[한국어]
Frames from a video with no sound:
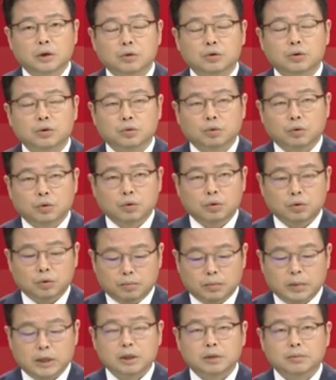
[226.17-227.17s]
히든즈로
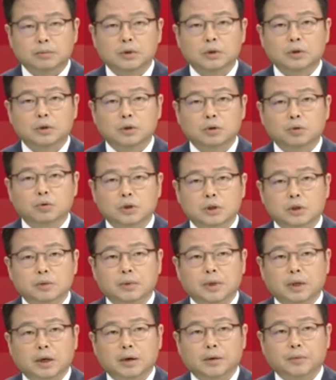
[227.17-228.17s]
말씀을 드리고
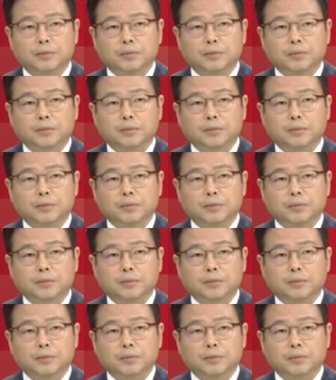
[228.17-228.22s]
있습니다.